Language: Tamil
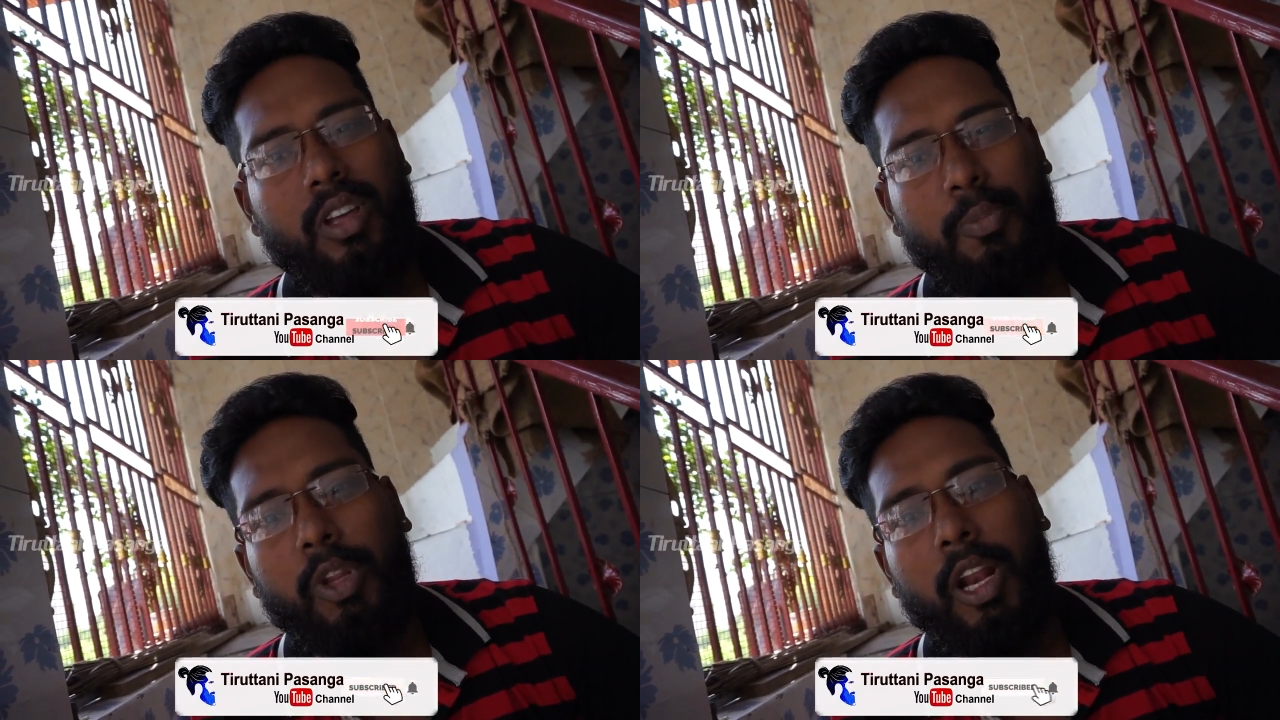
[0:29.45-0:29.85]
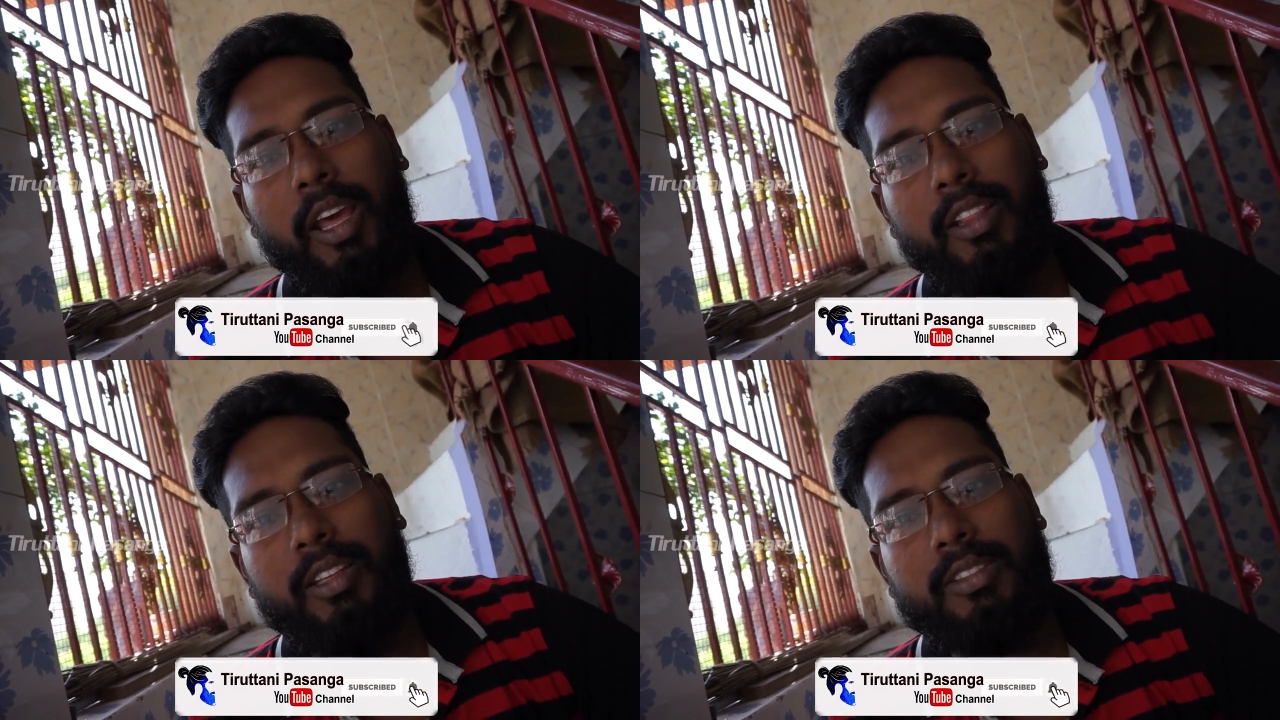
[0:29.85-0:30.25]
இப்போ தான்
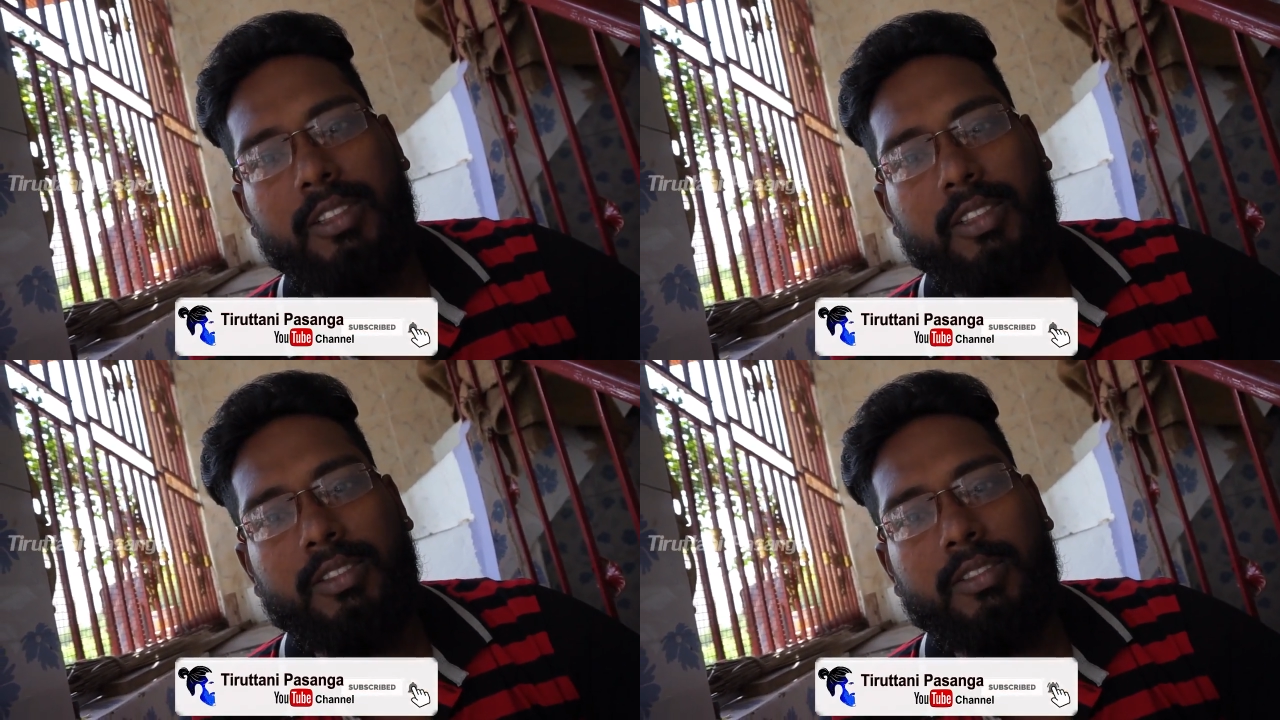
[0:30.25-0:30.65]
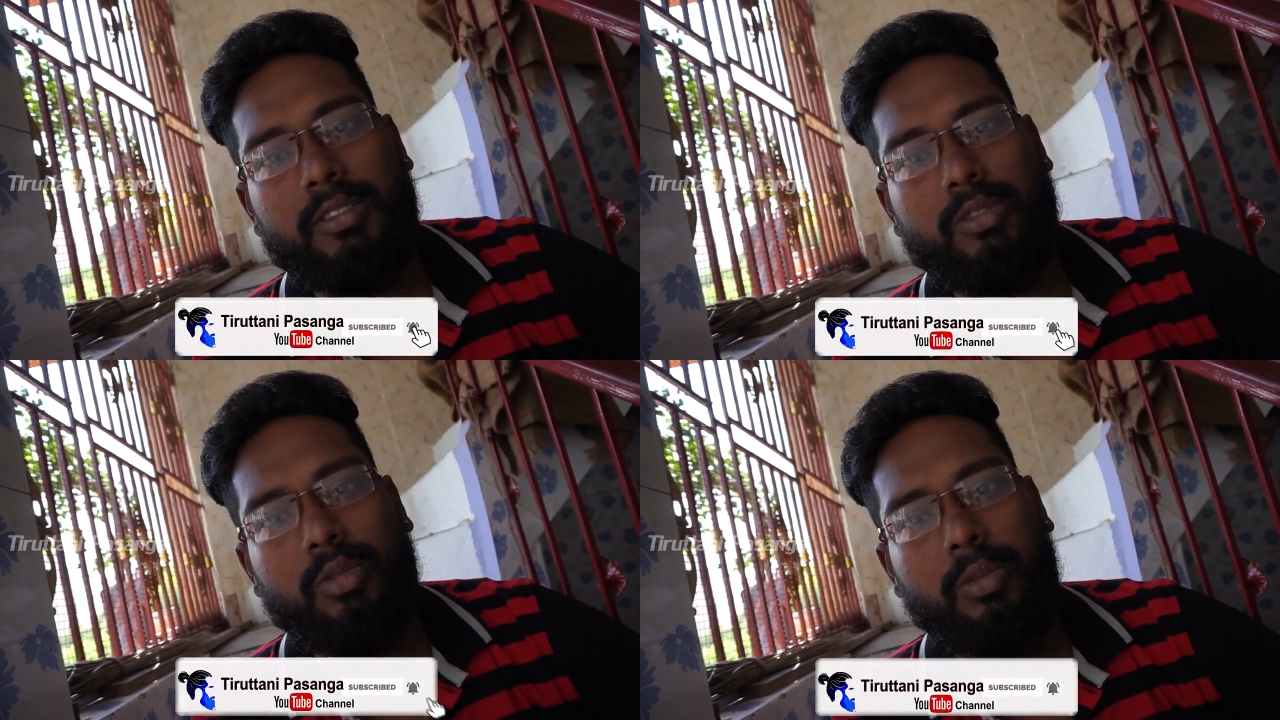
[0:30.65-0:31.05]
நான் எந்திரிச்சேன்
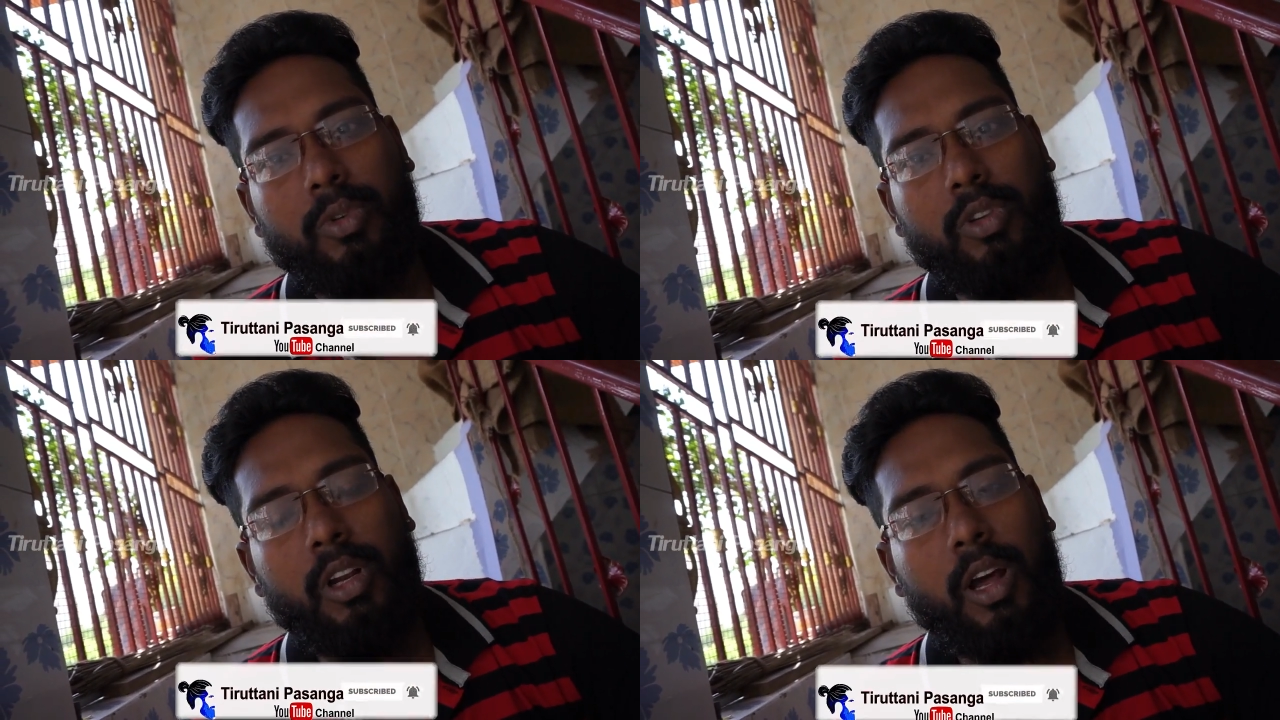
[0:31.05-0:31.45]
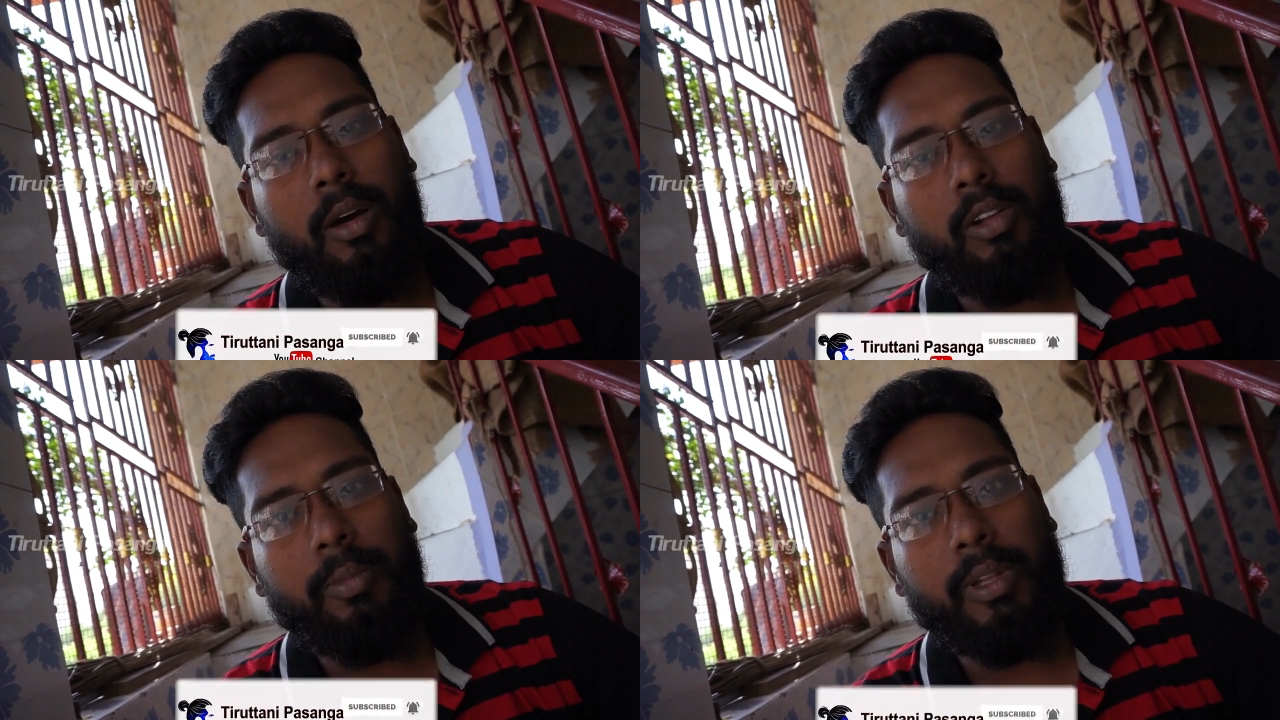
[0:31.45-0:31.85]
ஸோ இப்போ வந்து
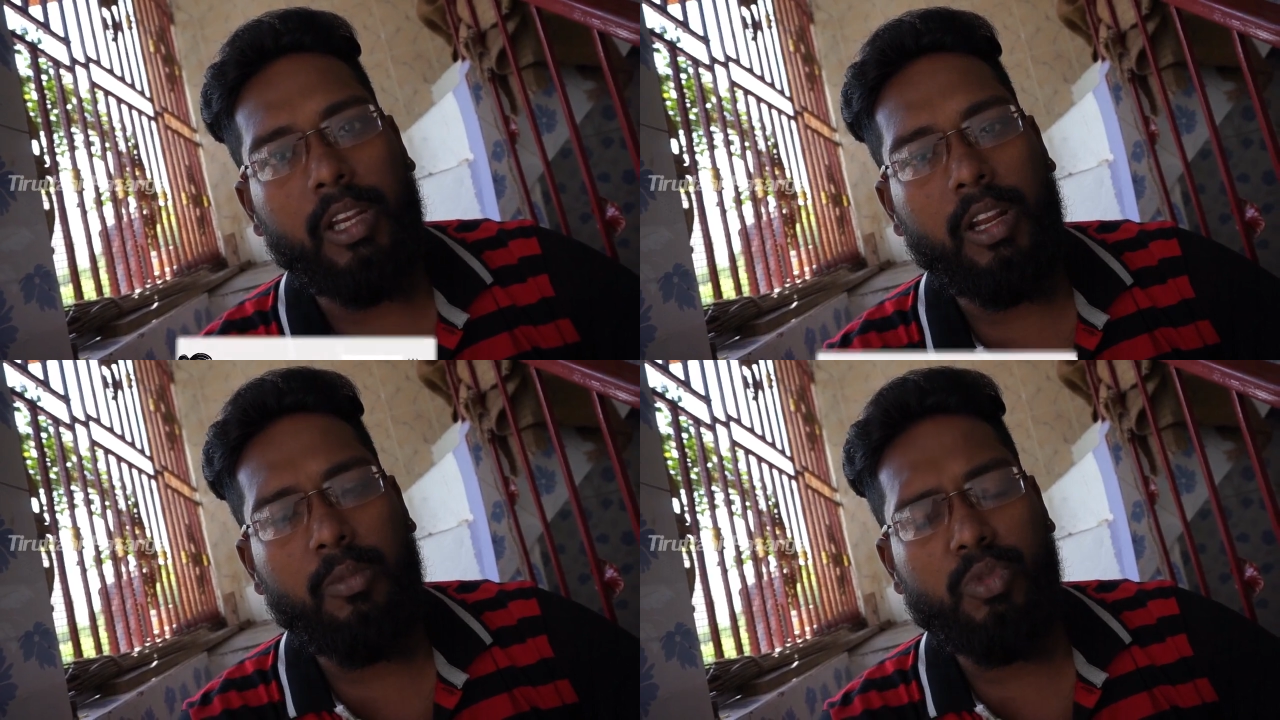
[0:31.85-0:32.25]
நான் வந்து பார்த்திங்கன்னா